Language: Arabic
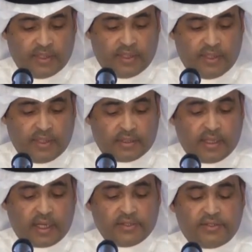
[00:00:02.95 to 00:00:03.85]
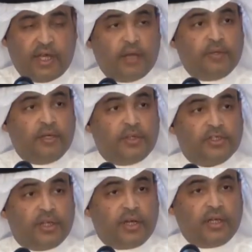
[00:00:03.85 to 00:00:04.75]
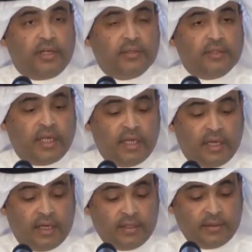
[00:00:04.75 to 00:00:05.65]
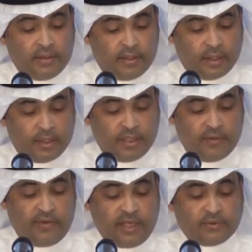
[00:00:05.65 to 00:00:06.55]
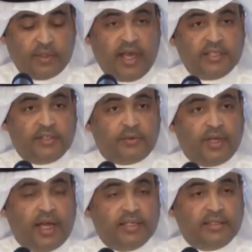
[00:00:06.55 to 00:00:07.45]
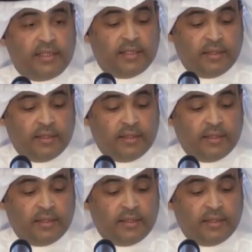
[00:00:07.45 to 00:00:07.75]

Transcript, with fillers: الطاقة الاستيعابية والإشغال الآن آه، للفحص والحجر والعزل